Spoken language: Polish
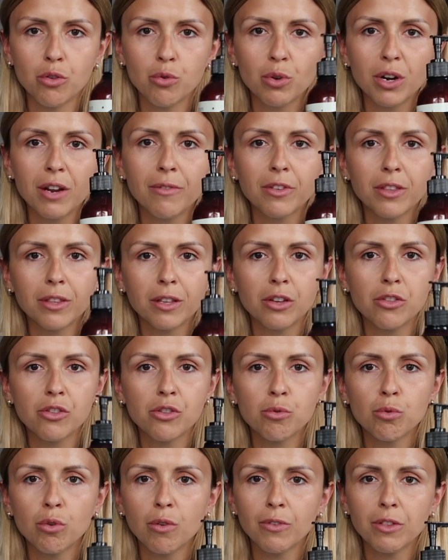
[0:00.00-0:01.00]
Dziurawiec,
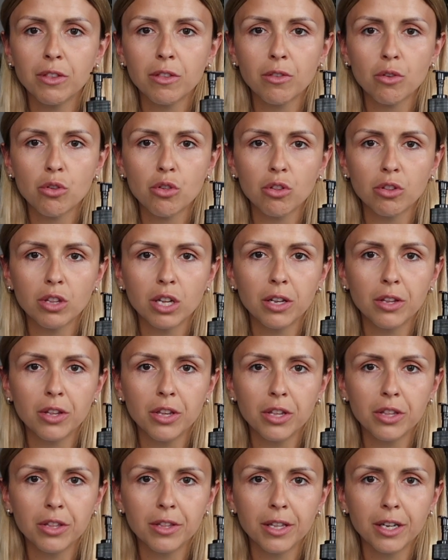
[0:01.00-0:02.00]
kadzidłowiec, coś totalnie
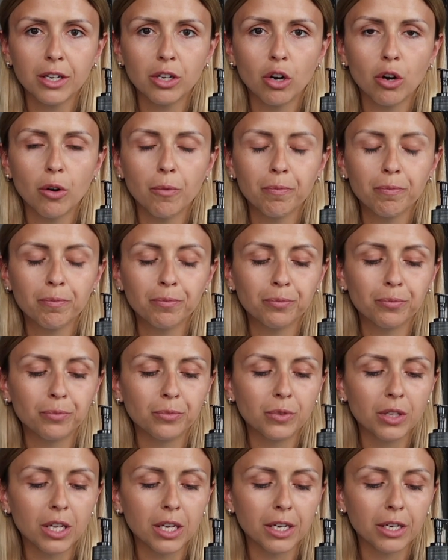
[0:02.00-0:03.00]
innego
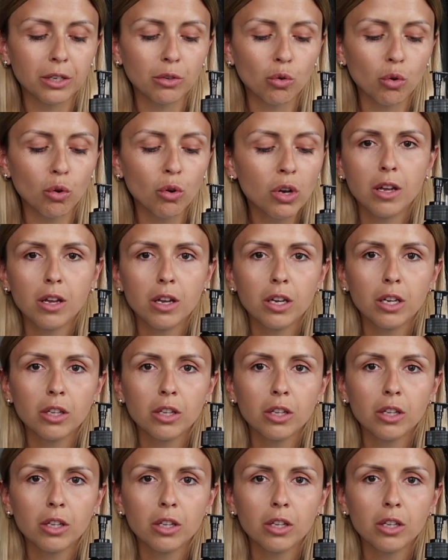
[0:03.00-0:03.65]
mm, na rynku.